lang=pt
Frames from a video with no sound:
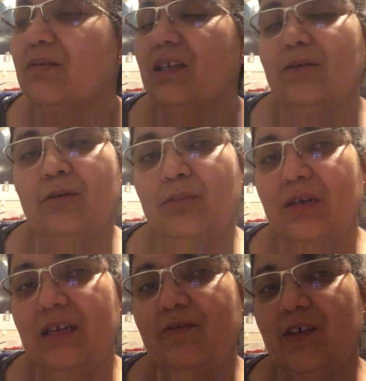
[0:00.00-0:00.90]
tem como
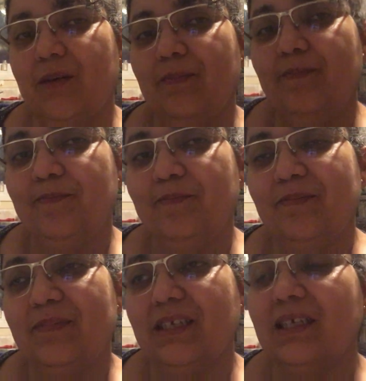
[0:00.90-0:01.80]
levar.
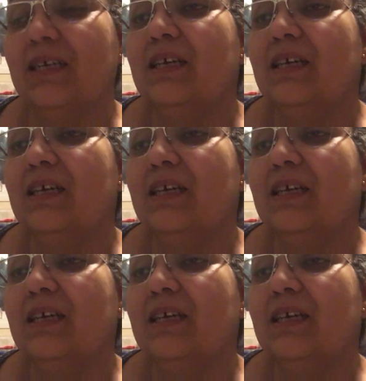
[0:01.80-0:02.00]
Né?